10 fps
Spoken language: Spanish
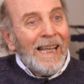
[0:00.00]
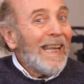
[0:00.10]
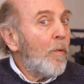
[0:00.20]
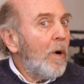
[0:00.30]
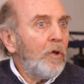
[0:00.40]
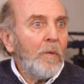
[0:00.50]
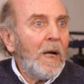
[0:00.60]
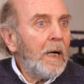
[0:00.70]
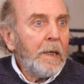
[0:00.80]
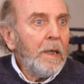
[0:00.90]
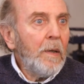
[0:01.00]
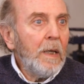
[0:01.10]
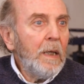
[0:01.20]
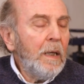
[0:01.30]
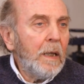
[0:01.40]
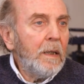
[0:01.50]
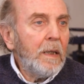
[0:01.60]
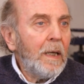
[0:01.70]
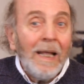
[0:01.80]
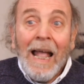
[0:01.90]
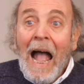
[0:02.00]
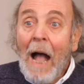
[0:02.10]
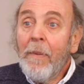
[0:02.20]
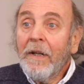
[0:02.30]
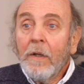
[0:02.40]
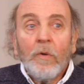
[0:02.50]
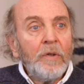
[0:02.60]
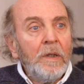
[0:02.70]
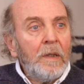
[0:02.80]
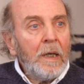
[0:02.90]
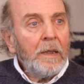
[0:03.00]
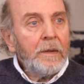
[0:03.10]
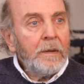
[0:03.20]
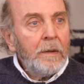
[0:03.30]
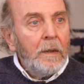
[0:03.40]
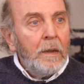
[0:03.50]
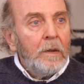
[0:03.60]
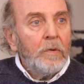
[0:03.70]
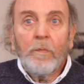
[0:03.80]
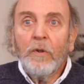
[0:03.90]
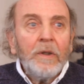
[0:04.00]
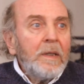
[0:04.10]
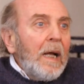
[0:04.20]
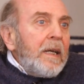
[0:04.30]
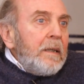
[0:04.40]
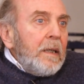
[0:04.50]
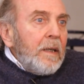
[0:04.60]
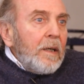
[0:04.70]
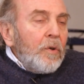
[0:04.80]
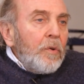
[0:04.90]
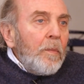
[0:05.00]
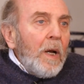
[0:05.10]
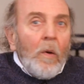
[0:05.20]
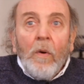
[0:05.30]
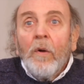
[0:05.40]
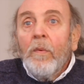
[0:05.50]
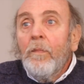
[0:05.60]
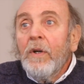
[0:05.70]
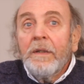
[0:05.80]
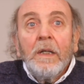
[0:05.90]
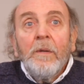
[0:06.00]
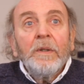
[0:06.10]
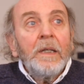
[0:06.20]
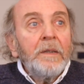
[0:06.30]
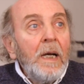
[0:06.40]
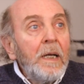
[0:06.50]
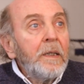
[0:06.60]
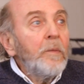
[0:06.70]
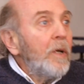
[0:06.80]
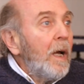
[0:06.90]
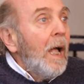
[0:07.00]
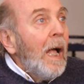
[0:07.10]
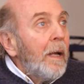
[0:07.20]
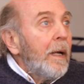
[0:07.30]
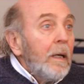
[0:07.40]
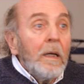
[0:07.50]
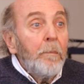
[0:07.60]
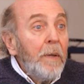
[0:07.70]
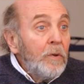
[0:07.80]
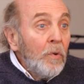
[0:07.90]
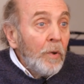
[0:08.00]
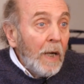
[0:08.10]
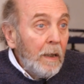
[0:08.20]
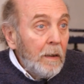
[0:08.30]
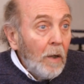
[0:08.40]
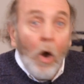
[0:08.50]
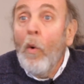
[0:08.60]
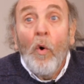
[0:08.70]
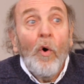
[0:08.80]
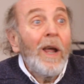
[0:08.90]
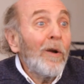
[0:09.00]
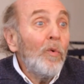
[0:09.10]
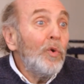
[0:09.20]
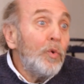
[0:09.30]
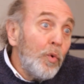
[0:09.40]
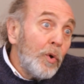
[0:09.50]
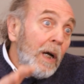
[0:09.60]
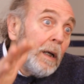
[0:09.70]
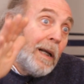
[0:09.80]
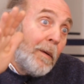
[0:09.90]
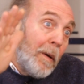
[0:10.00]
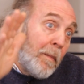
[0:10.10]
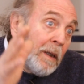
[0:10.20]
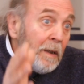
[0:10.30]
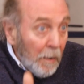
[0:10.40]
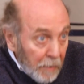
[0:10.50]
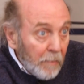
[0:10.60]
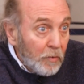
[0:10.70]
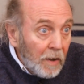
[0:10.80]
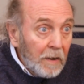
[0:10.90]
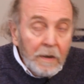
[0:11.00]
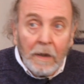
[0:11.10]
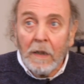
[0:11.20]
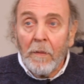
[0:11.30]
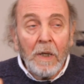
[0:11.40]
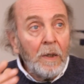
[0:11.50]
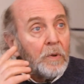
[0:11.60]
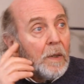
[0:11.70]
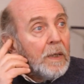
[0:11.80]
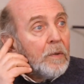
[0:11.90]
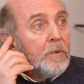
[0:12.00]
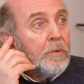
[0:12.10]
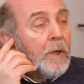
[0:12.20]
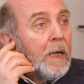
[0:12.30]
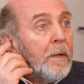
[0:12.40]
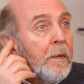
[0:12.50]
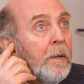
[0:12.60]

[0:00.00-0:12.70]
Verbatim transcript: Y cuando me agarra Balán, ahí dije, aparte vos entrás, vos es que estás acostumbrado. Bueno, voy a seguir Bellas Artes, voy a. Eh, pintura o escultura, levemente había mucha gente que también le gustaba la escultura.